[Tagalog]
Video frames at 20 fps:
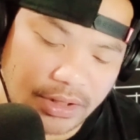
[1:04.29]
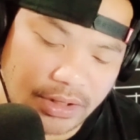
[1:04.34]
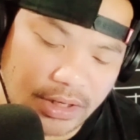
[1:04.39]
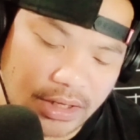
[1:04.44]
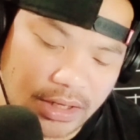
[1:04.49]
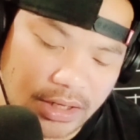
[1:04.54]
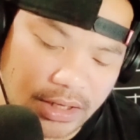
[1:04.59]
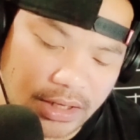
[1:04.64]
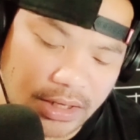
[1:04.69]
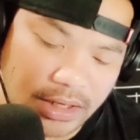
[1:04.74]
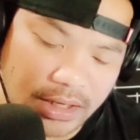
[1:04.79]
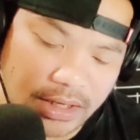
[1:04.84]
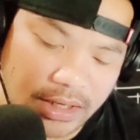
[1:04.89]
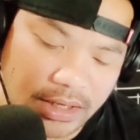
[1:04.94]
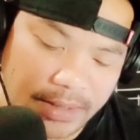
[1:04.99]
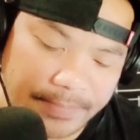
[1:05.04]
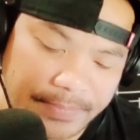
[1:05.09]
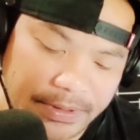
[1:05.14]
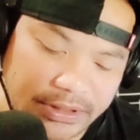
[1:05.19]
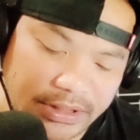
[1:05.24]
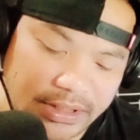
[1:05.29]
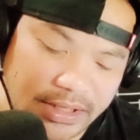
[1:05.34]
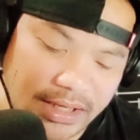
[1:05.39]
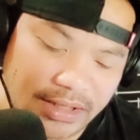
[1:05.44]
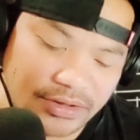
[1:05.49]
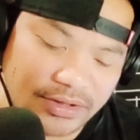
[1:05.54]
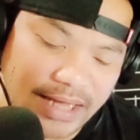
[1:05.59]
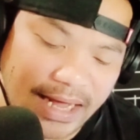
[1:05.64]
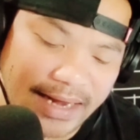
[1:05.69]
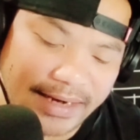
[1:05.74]
uh, pati kay
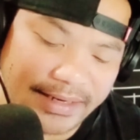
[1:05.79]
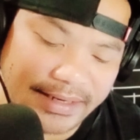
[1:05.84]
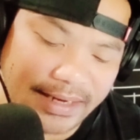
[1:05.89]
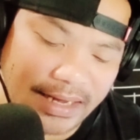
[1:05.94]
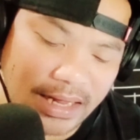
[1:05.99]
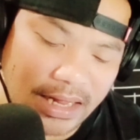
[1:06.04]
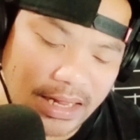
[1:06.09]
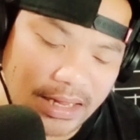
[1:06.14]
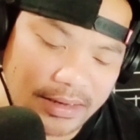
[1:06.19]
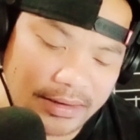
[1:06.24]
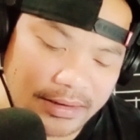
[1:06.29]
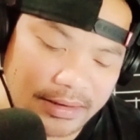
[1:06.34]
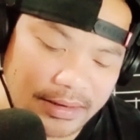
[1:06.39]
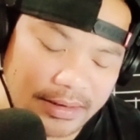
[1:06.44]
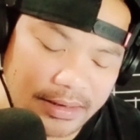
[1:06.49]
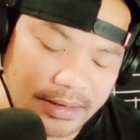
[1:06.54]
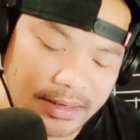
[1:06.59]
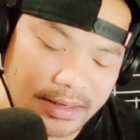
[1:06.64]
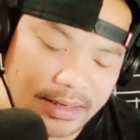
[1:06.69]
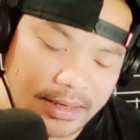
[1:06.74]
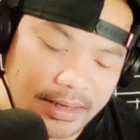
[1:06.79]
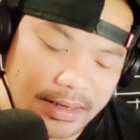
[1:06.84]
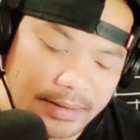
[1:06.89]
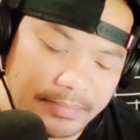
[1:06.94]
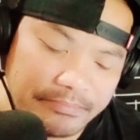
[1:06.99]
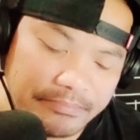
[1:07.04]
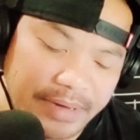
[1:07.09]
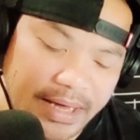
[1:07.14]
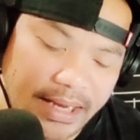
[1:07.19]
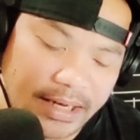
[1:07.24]
Danica
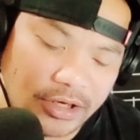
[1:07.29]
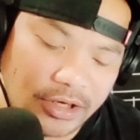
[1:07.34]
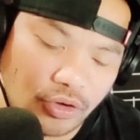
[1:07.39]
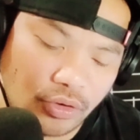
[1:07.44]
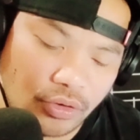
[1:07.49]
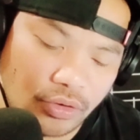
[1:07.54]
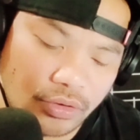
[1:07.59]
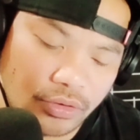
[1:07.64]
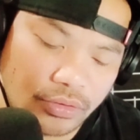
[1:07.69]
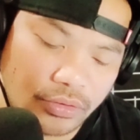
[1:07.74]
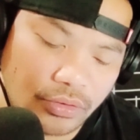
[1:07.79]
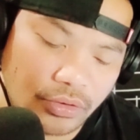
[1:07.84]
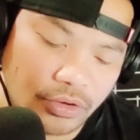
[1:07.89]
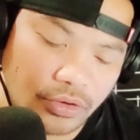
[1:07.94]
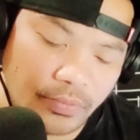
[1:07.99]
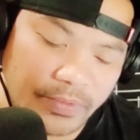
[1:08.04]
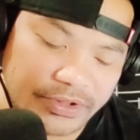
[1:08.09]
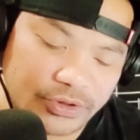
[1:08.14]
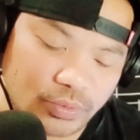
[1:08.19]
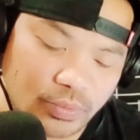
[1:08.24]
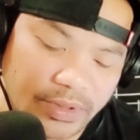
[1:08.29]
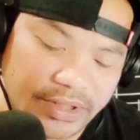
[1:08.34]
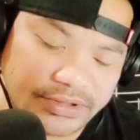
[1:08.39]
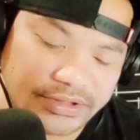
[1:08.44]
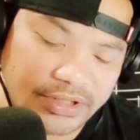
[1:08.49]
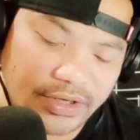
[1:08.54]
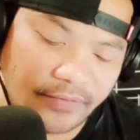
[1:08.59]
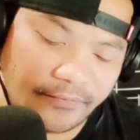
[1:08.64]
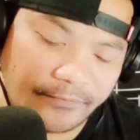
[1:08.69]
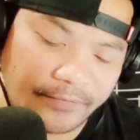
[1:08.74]
Bello always
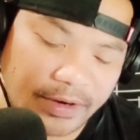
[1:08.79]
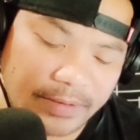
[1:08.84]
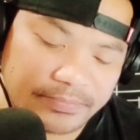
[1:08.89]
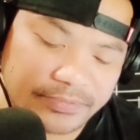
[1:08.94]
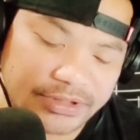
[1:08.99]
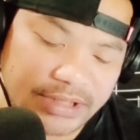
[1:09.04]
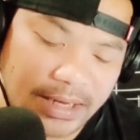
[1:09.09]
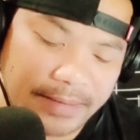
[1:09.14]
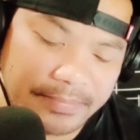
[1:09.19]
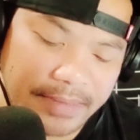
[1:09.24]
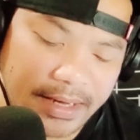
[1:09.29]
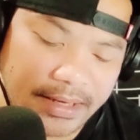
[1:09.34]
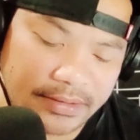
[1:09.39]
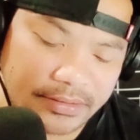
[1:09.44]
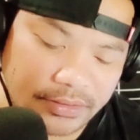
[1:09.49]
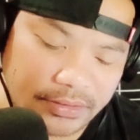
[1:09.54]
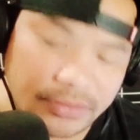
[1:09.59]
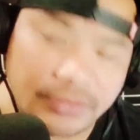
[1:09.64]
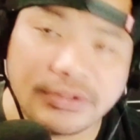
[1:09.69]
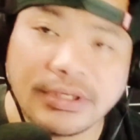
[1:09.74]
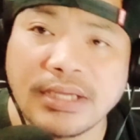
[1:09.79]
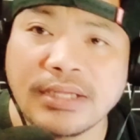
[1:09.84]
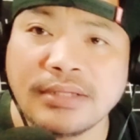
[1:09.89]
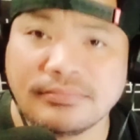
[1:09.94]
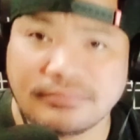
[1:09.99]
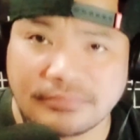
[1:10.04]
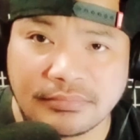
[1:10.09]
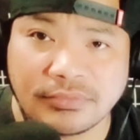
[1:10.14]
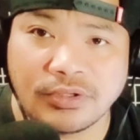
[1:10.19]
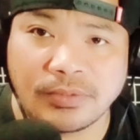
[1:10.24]
watching from Samar no yan
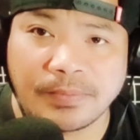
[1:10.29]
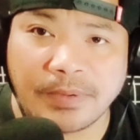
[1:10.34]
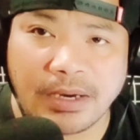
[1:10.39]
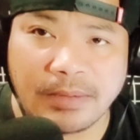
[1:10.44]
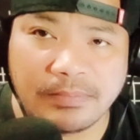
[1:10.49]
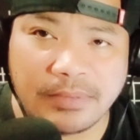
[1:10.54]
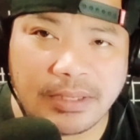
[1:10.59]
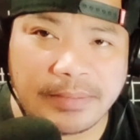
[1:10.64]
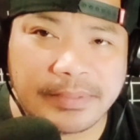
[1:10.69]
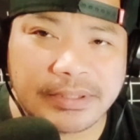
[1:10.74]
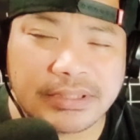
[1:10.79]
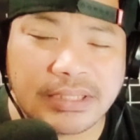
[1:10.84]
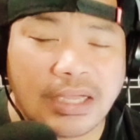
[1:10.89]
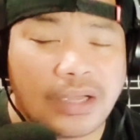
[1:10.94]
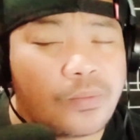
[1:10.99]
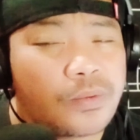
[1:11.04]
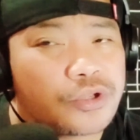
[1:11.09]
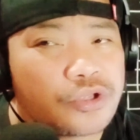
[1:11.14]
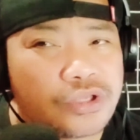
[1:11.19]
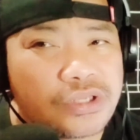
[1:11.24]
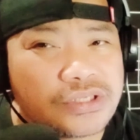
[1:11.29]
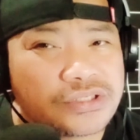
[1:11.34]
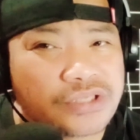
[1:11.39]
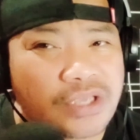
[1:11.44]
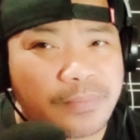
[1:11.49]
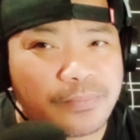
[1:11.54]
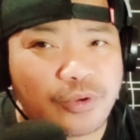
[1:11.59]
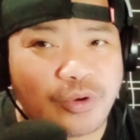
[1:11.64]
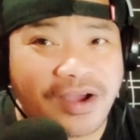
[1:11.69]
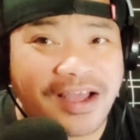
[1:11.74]
no problem at uh, ah, wag
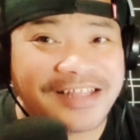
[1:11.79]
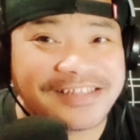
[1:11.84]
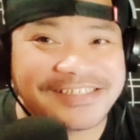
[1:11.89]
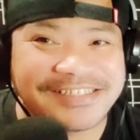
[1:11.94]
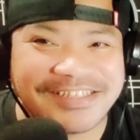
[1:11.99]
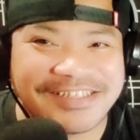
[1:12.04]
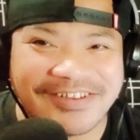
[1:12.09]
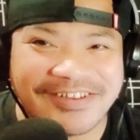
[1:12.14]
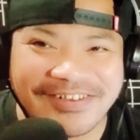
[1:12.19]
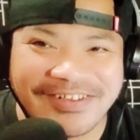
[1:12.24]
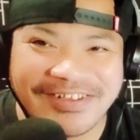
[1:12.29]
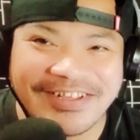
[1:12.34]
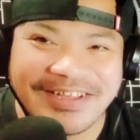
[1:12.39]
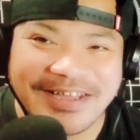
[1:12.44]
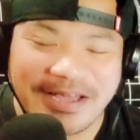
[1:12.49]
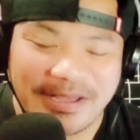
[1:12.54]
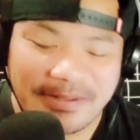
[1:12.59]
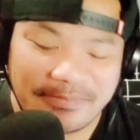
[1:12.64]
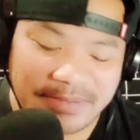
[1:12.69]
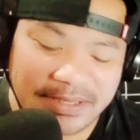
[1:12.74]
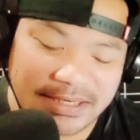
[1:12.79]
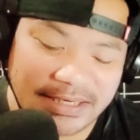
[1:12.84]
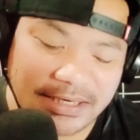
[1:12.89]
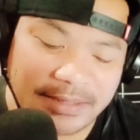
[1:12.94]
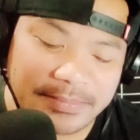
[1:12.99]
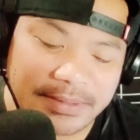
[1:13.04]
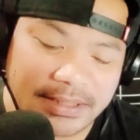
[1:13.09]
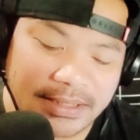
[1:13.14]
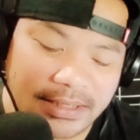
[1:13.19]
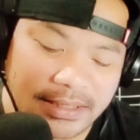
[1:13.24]
i-skip yung ads na para
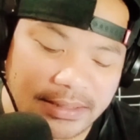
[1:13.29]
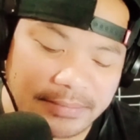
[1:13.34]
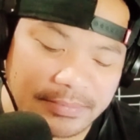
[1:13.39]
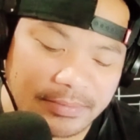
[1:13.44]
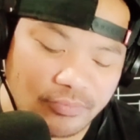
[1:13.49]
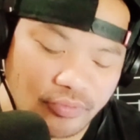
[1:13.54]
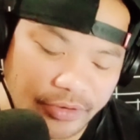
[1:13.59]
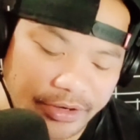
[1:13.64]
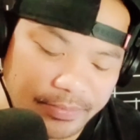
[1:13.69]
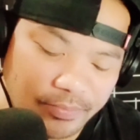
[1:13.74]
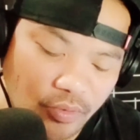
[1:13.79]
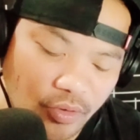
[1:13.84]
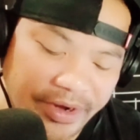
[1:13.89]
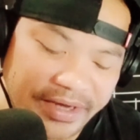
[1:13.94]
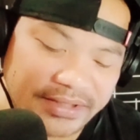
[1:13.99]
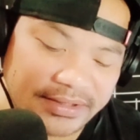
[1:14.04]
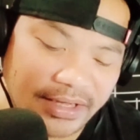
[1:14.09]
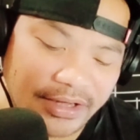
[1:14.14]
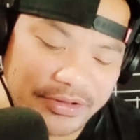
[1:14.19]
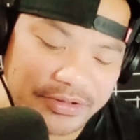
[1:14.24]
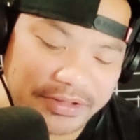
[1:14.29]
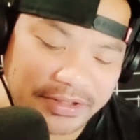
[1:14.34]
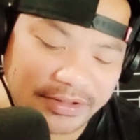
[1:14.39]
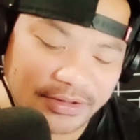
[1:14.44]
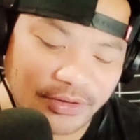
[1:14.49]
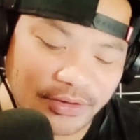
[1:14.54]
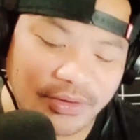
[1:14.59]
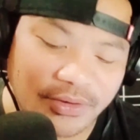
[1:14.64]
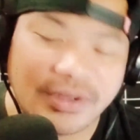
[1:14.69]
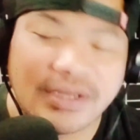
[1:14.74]
naman na uh, mabuhay-buhay tayo
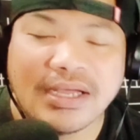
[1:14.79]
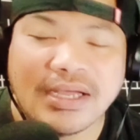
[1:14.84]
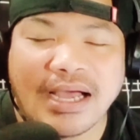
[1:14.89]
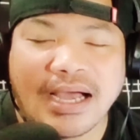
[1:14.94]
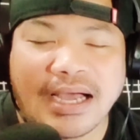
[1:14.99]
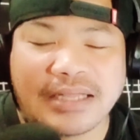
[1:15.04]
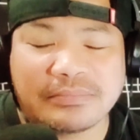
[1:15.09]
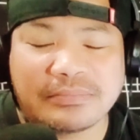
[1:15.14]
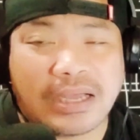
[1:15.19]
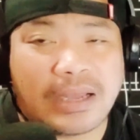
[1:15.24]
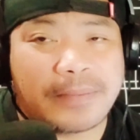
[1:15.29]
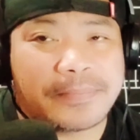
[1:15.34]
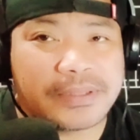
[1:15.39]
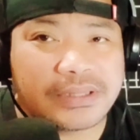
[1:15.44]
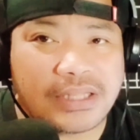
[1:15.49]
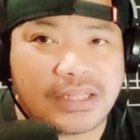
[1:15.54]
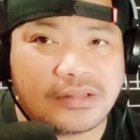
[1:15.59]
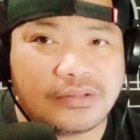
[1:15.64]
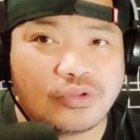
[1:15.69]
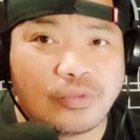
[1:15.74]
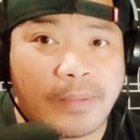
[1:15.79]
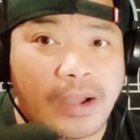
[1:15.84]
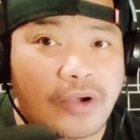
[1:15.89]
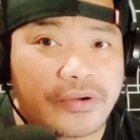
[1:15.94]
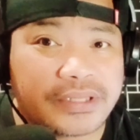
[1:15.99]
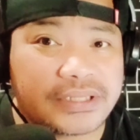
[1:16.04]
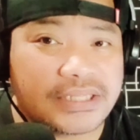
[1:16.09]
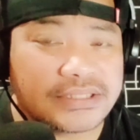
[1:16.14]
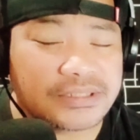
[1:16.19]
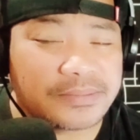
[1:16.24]
dito at mga kapatid dumako
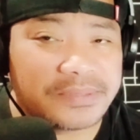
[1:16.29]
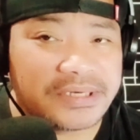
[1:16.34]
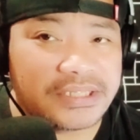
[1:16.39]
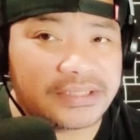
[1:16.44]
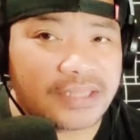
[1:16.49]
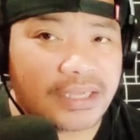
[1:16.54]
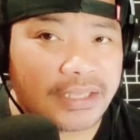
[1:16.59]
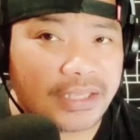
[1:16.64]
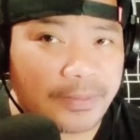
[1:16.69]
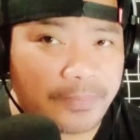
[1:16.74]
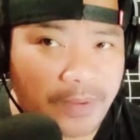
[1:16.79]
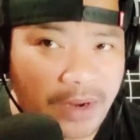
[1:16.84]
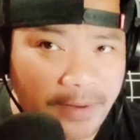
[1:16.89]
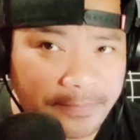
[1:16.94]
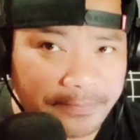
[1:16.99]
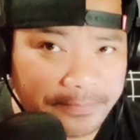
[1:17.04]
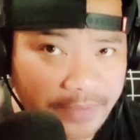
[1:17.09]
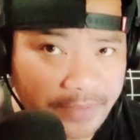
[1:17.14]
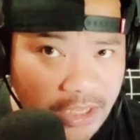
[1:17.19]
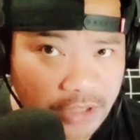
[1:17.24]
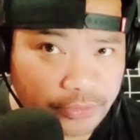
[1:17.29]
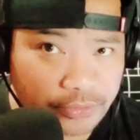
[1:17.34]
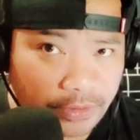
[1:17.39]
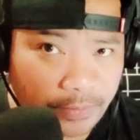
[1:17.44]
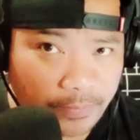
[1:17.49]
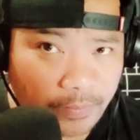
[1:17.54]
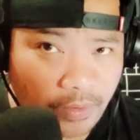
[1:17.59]
na tayo sa balitang hip hop eto na po